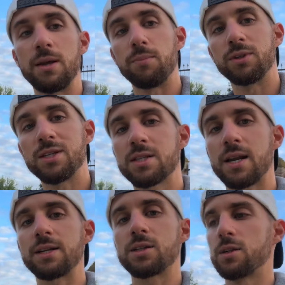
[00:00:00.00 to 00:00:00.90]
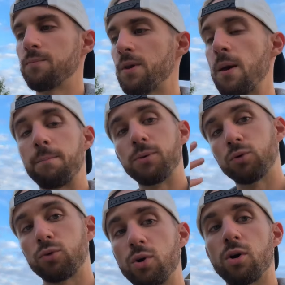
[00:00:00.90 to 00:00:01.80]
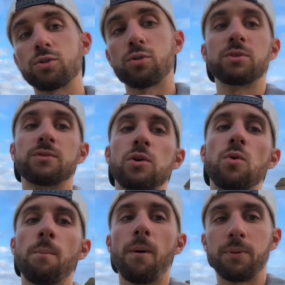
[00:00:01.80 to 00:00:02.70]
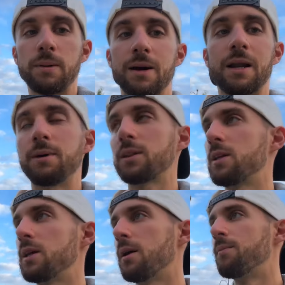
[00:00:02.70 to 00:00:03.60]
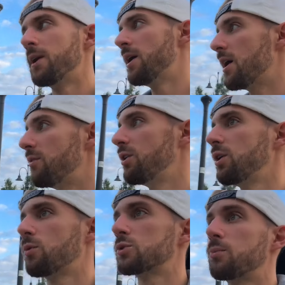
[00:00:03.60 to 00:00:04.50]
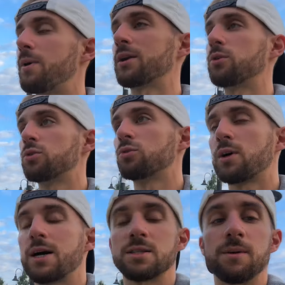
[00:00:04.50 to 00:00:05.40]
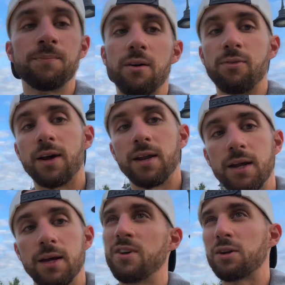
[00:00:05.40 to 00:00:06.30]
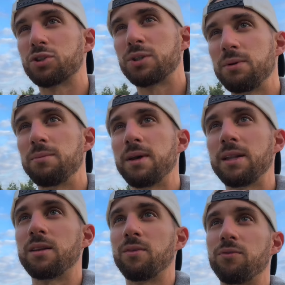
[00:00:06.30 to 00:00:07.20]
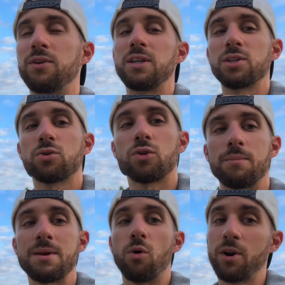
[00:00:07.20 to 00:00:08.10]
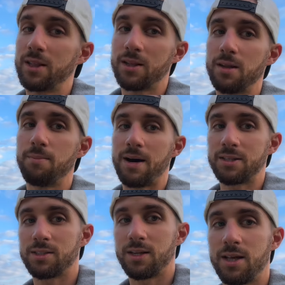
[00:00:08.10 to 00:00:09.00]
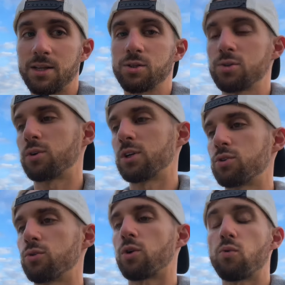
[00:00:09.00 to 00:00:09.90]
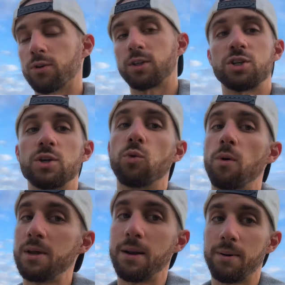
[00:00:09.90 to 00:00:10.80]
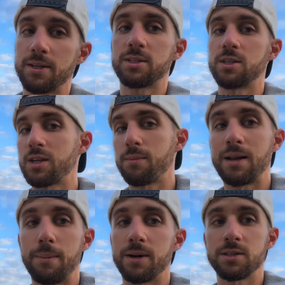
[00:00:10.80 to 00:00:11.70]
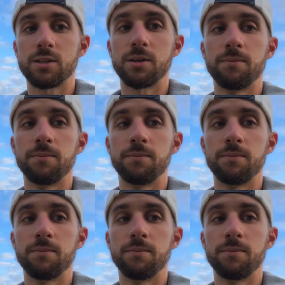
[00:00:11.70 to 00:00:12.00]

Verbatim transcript: tipo di stress, piuttosto mi sveglio un po' prima la mattina e vengo in questo parco sotto casa a fare verosimilmente finisco la mia oretta di passi adesso che sono a quota 5.000 passi, 6.000 passi.